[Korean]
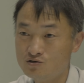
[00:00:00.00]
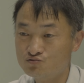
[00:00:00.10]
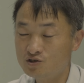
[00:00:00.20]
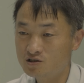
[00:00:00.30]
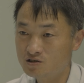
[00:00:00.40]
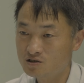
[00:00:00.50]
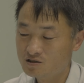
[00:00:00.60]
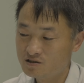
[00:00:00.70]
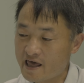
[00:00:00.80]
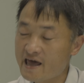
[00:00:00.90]
우리
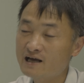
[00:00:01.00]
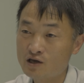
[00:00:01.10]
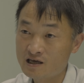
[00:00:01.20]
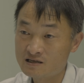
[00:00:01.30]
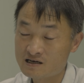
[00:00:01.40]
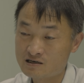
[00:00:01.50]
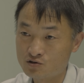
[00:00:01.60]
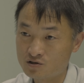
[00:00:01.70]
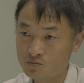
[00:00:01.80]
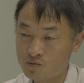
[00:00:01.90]
내핵이나
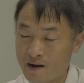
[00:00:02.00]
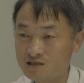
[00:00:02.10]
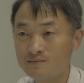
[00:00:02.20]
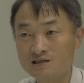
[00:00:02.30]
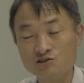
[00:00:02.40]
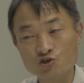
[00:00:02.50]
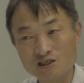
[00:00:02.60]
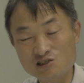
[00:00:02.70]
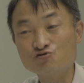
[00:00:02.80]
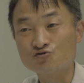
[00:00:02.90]
거기 뭐 마그마 근처에
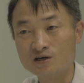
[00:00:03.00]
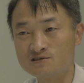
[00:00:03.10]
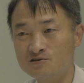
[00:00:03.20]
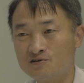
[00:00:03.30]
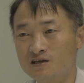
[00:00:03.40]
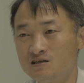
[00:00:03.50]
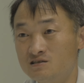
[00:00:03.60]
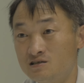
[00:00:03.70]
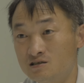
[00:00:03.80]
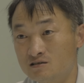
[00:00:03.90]
있을 수가 있어요.
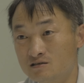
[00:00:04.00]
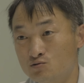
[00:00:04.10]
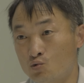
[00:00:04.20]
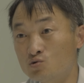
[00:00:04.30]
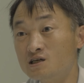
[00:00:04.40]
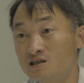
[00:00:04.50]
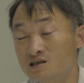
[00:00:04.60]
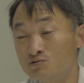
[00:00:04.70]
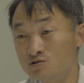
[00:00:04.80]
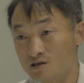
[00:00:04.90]
걔네들이 녹은
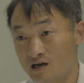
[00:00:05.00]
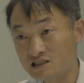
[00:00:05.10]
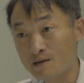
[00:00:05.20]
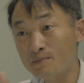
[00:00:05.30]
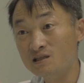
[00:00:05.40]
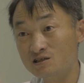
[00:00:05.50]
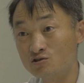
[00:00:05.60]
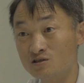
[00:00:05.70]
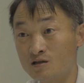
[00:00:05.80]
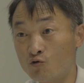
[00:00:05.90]
상태로 이제 차폐돼 있죠.
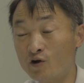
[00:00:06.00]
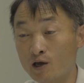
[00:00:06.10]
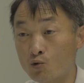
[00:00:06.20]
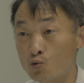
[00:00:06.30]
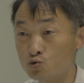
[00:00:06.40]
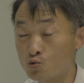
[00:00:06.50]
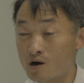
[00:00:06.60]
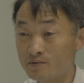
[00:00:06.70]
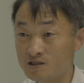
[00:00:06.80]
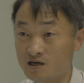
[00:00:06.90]
근데 워낙에 고온
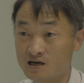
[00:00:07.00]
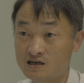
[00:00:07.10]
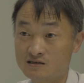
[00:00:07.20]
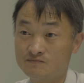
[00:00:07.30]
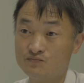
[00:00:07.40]
고압이니까